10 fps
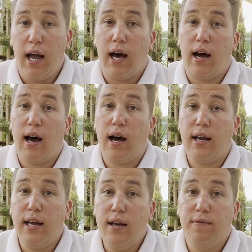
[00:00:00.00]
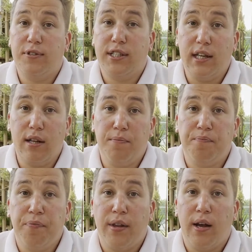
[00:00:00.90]
А, и в целом
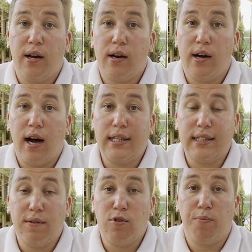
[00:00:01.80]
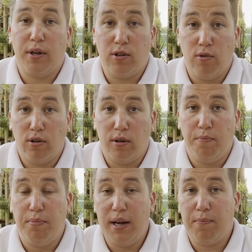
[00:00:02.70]
а, основной подход
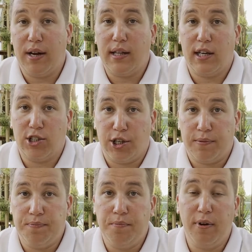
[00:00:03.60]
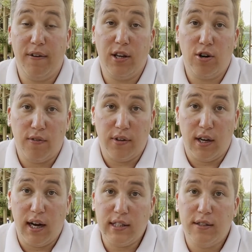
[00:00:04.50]
при продаже привилегированных
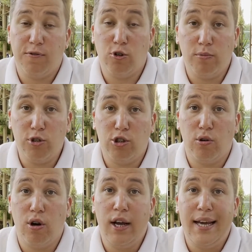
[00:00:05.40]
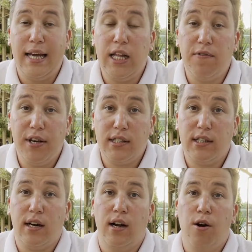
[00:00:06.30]
акций в том, что
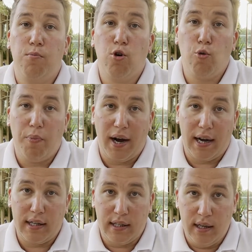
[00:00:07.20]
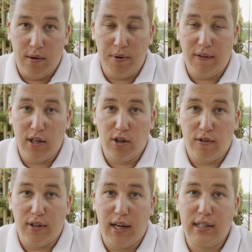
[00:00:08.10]
инвестор покупает
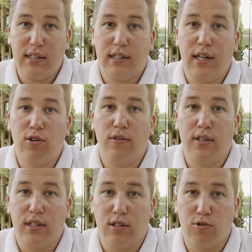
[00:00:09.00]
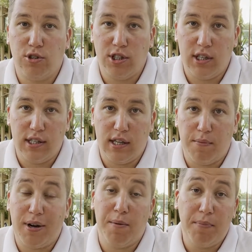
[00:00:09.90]
привилегированные акции, становится
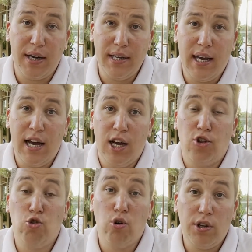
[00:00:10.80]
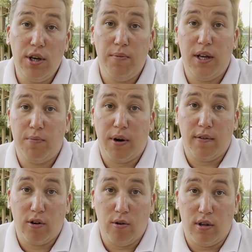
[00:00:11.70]
соучредителем компании, но не имеет
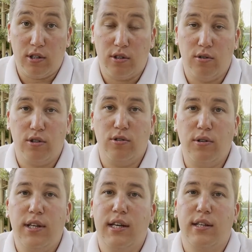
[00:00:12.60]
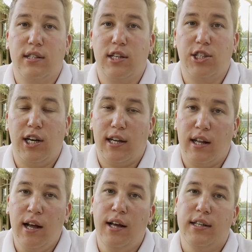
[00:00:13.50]
права голоса. То есть он не назначает
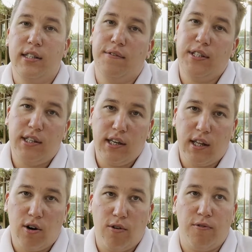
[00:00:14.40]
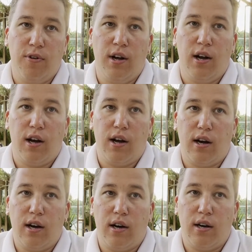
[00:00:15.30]
совет директоров,
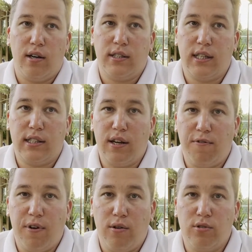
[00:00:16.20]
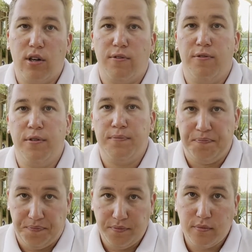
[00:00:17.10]
а, состав фаундеров
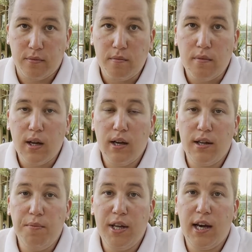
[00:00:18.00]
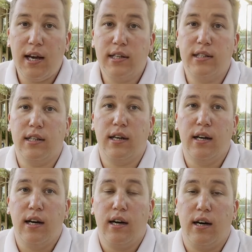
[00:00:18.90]
не меняется,
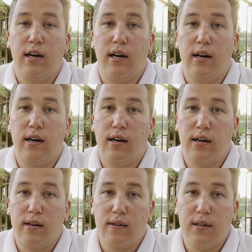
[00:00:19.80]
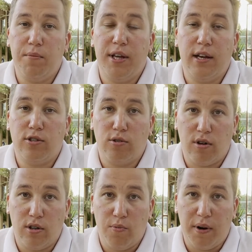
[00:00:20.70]
не меняются
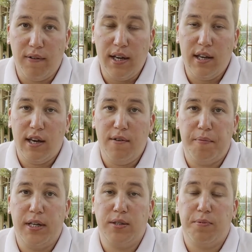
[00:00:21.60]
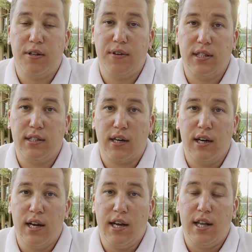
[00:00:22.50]
органы управления и, в принципе, инвестор
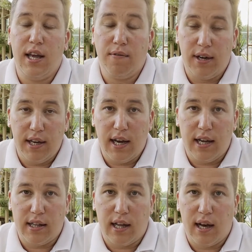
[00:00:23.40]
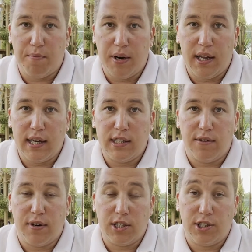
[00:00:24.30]
не влияет на принятие
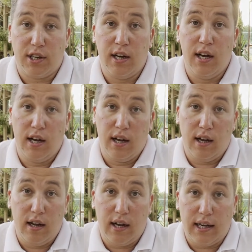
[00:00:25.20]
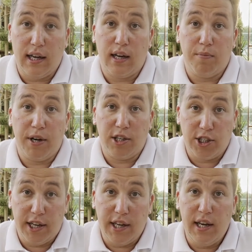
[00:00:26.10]
важных каких-либо
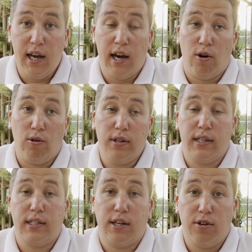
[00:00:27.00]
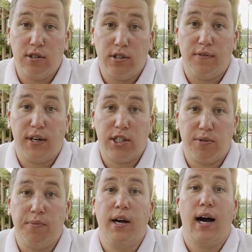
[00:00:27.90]
решений, он остается
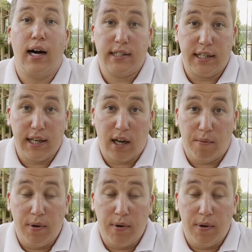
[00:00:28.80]
вашим акционером.